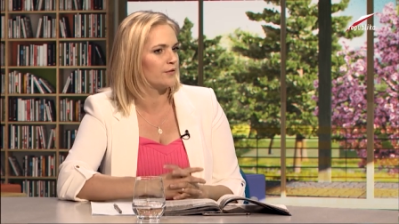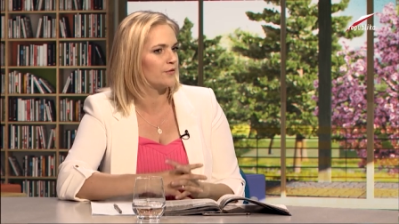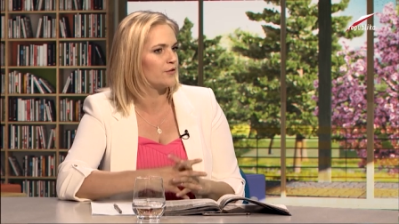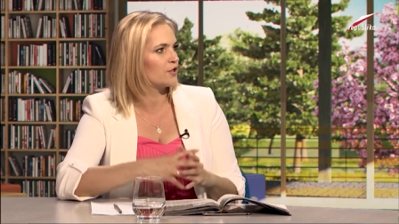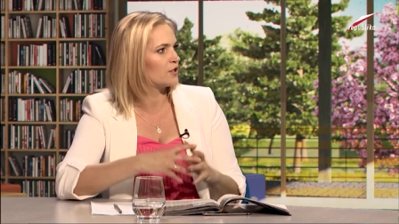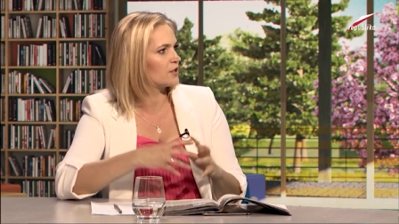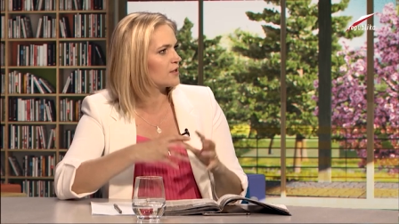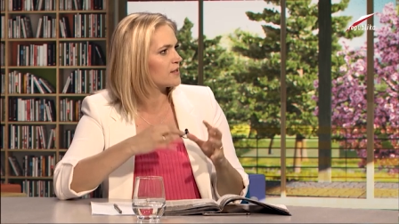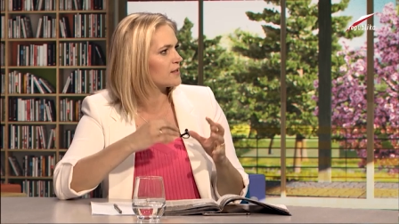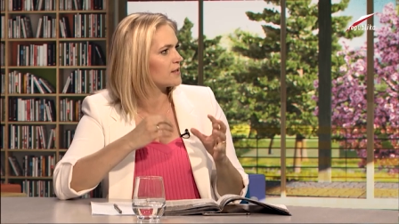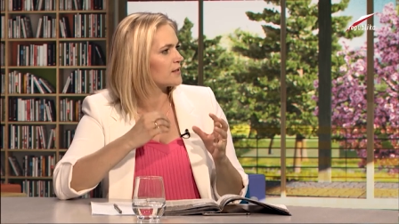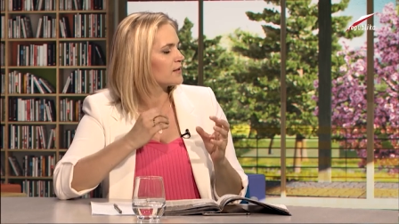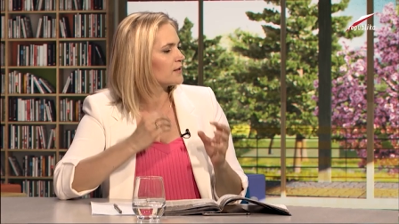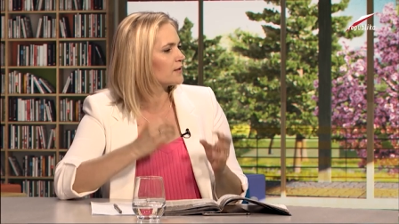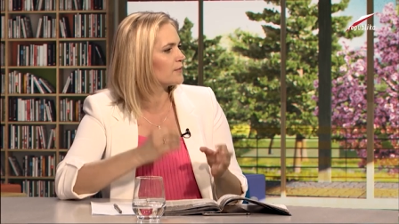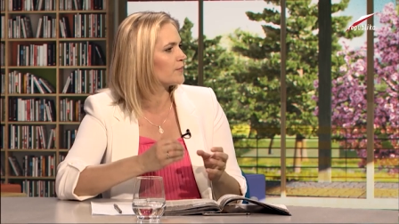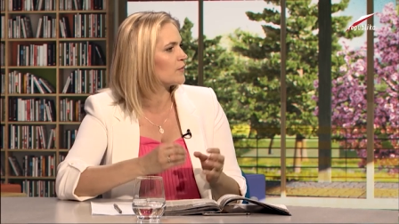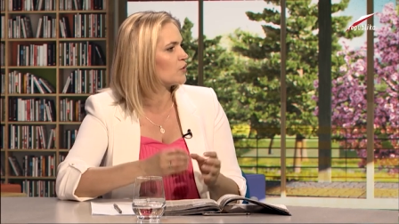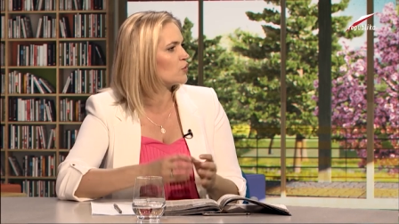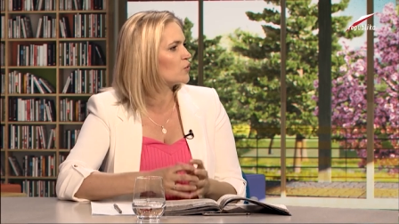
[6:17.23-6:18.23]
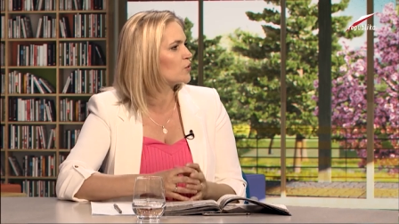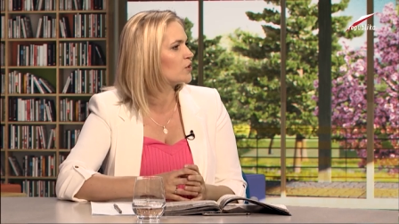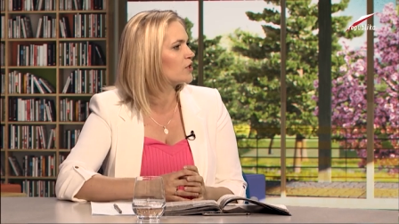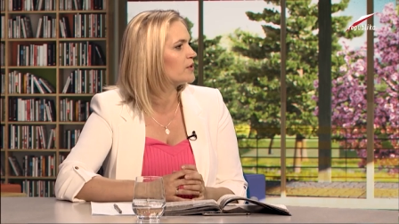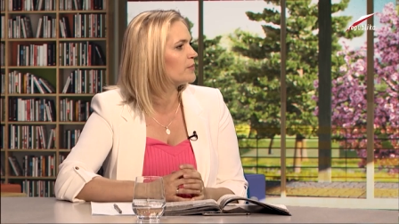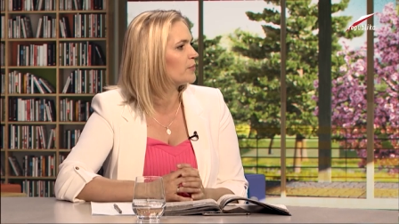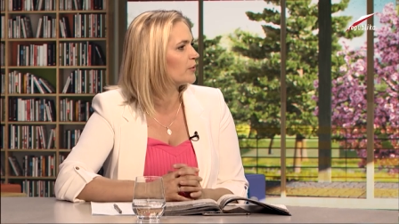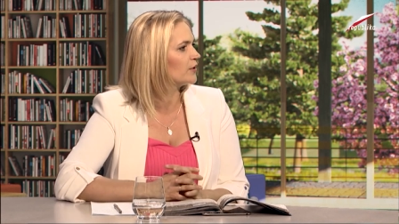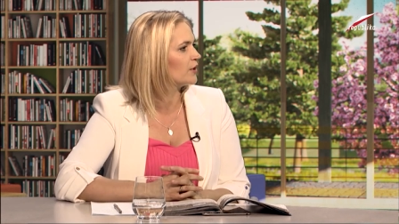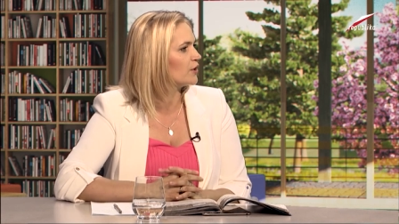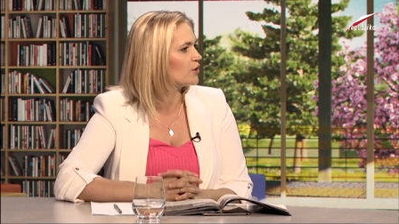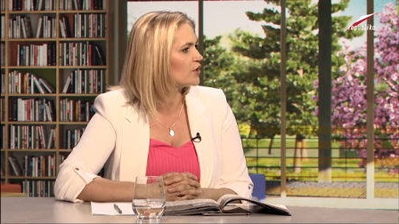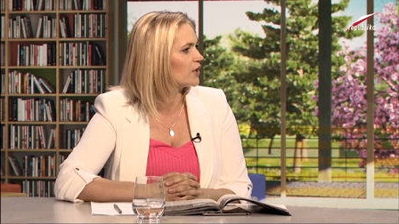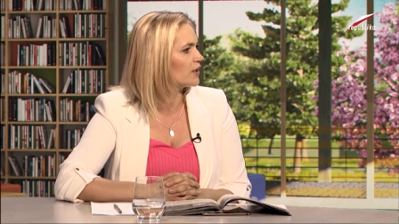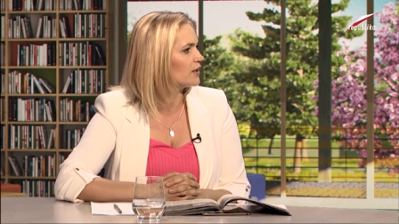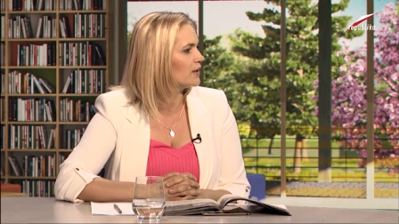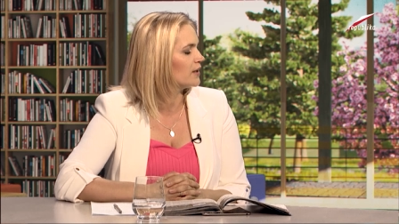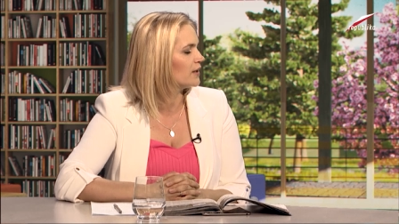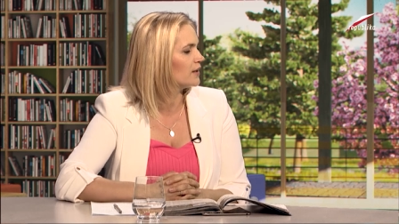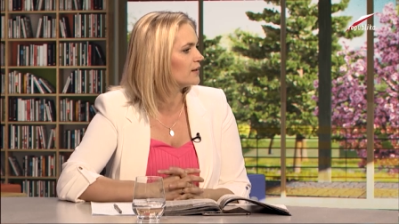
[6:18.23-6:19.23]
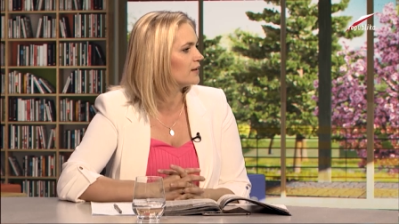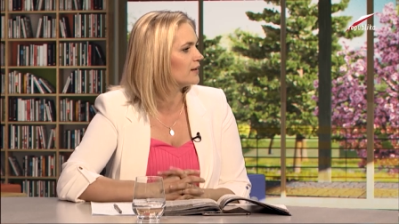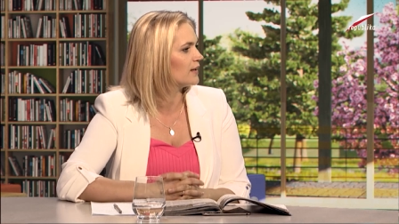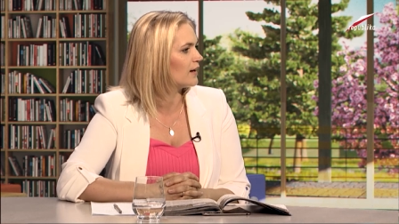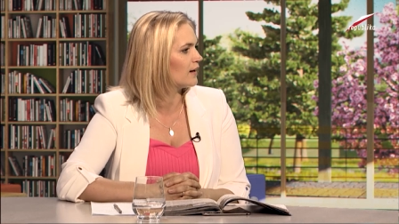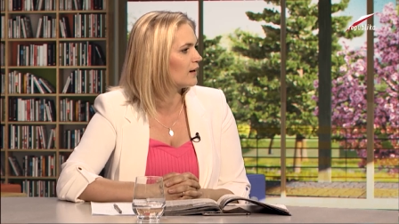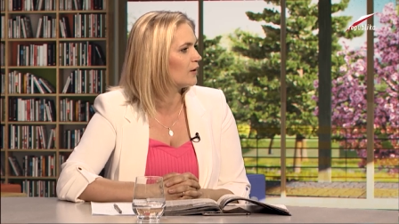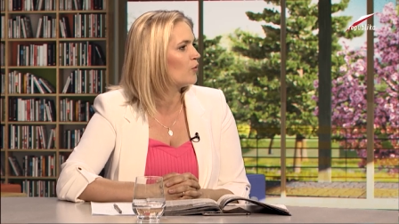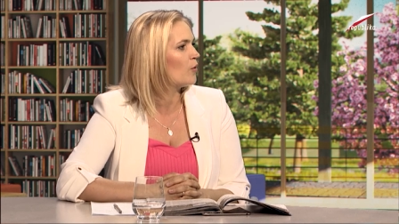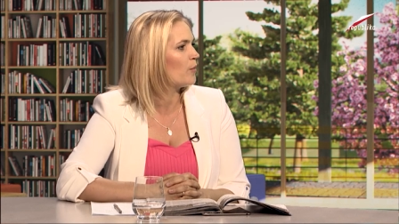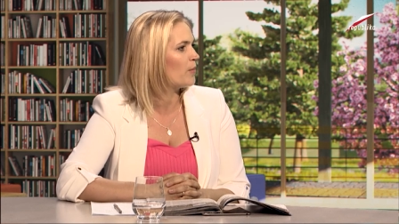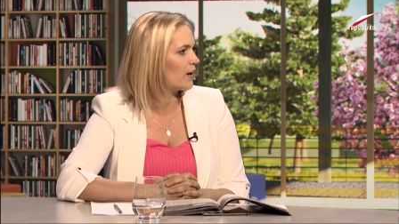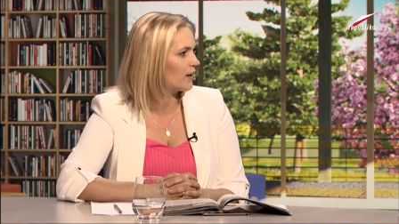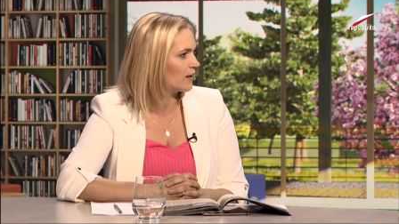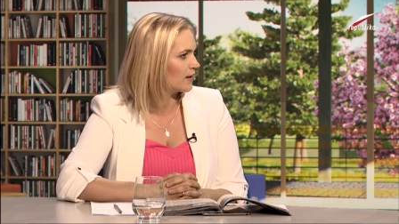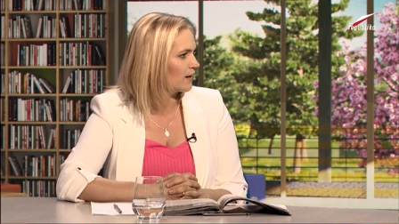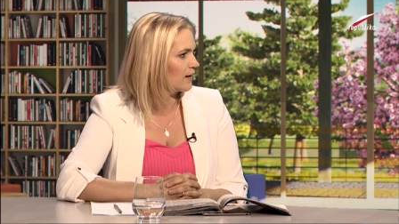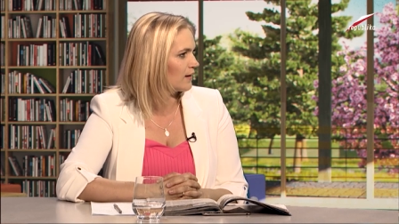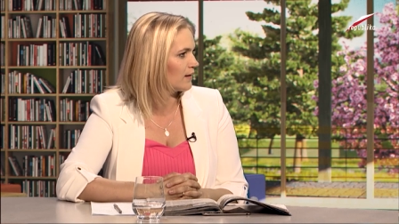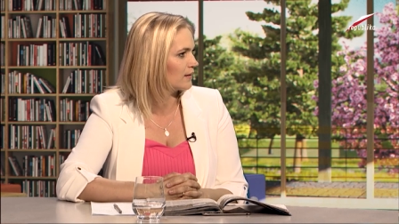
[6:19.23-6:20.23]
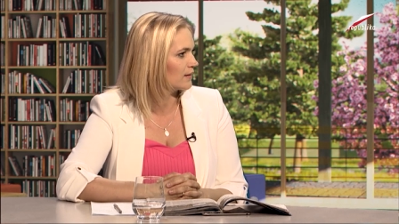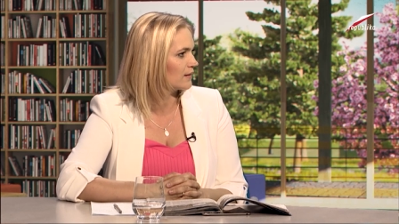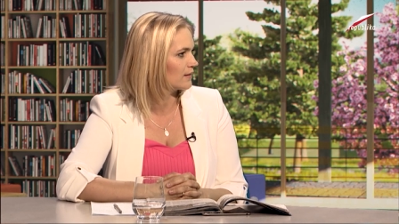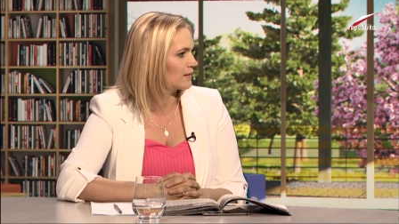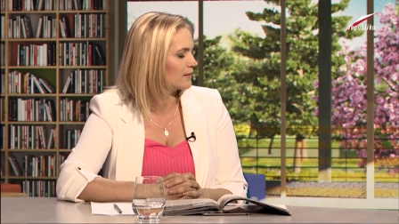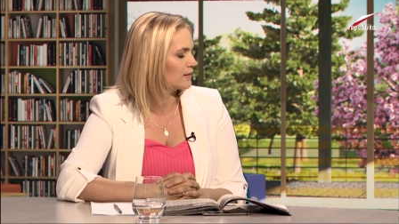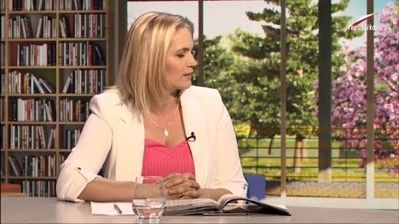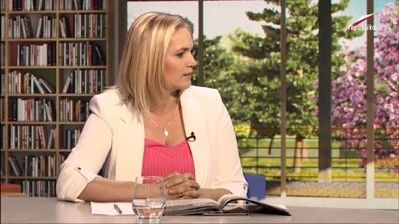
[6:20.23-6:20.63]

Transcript: wszyscy rzucili podejrzenie na chłopaka